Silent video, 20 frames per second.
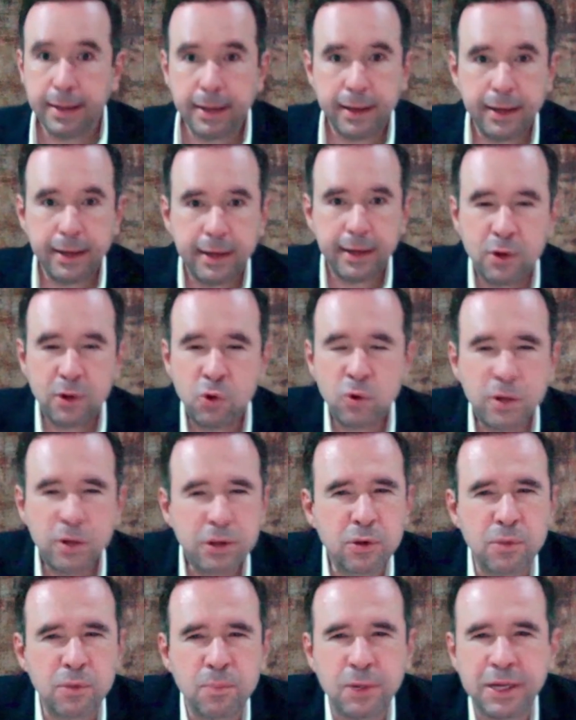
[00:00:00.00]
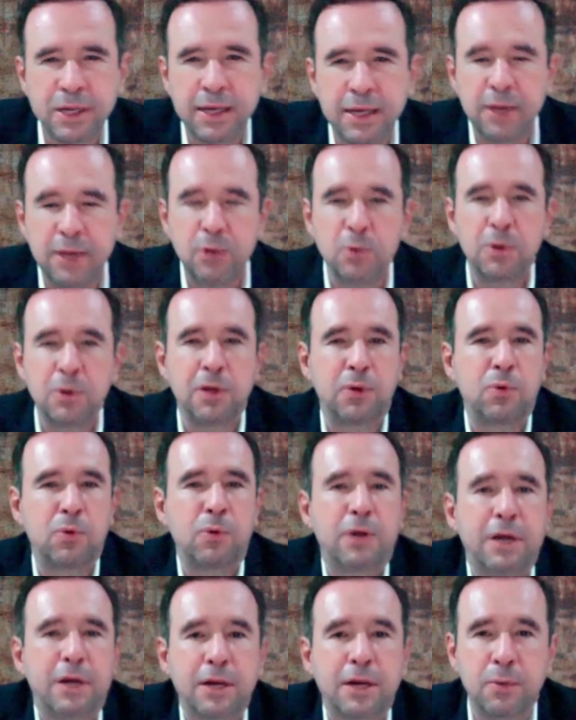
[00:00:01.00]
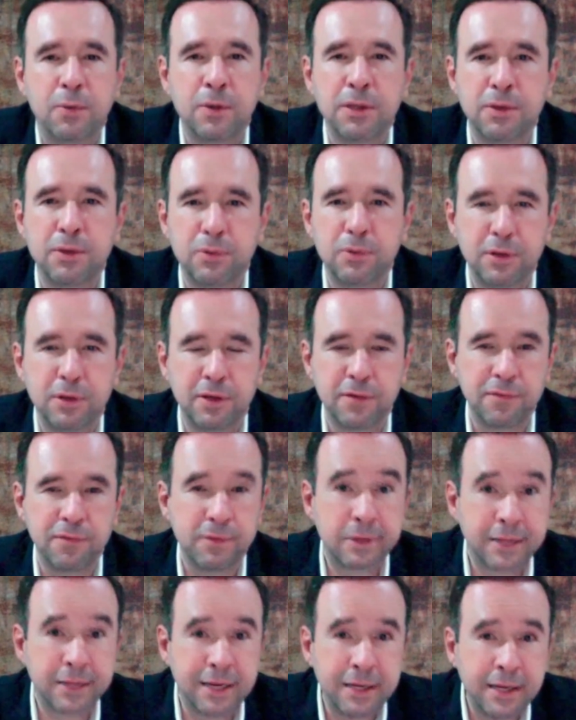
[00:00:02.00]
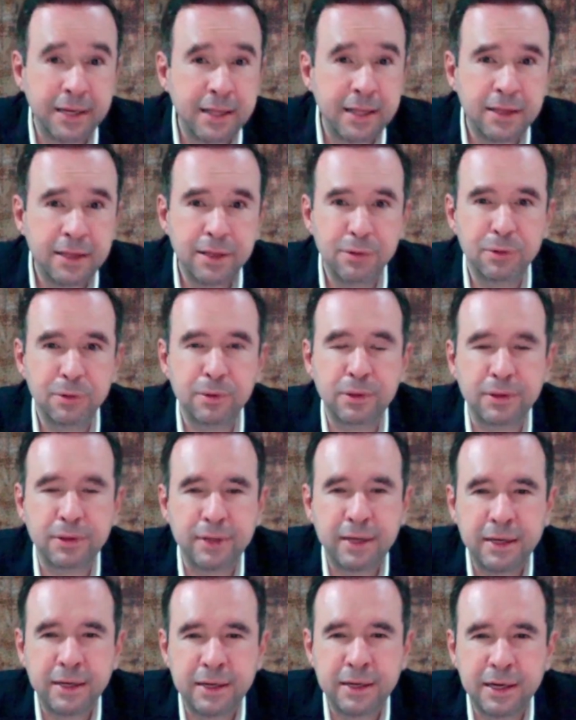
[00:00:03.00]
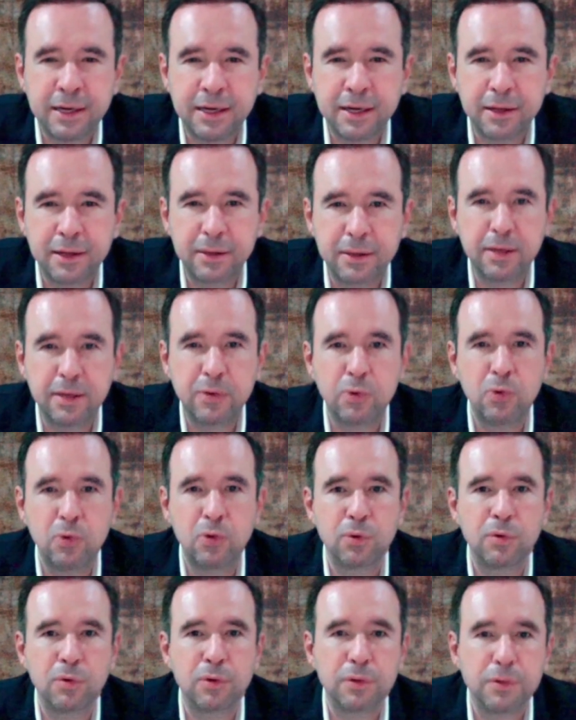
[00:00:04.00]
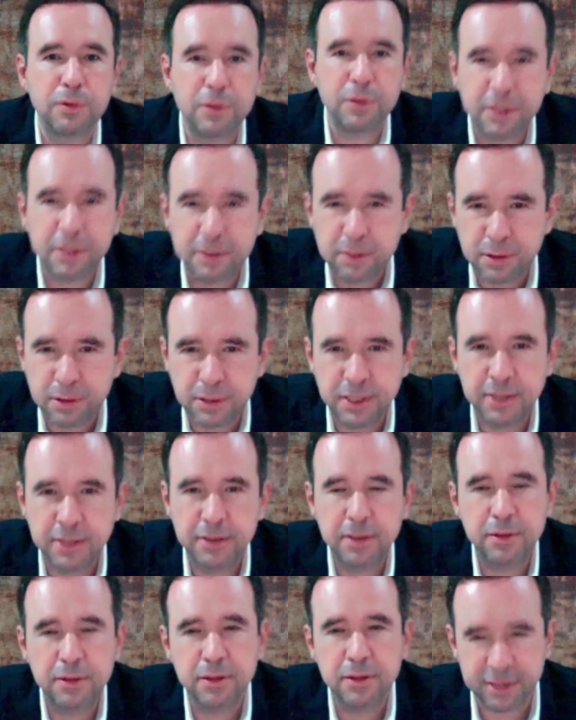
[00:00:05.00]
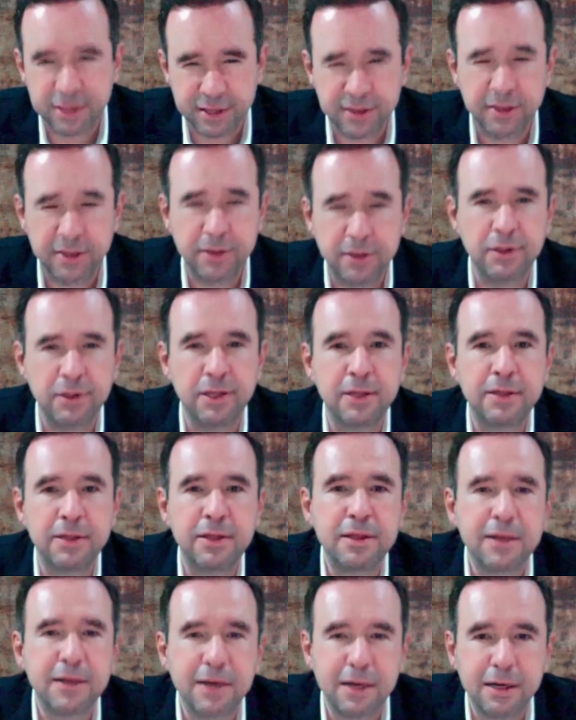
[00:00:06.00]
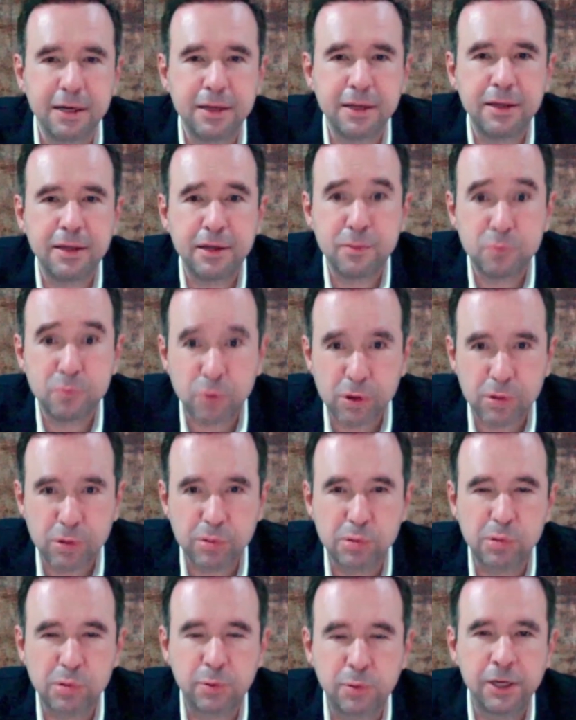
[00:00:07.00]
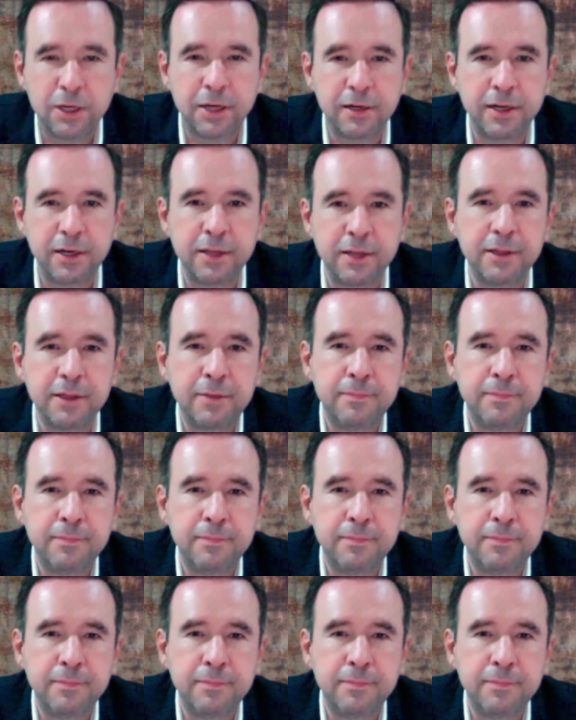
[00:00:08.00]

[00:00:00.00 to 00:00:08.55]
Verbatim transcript: Eh, no es complicado calcular la cuenta de utilidad fiscal neta, esto está en el artículo 7777 de la ley del impuesto sobre la renta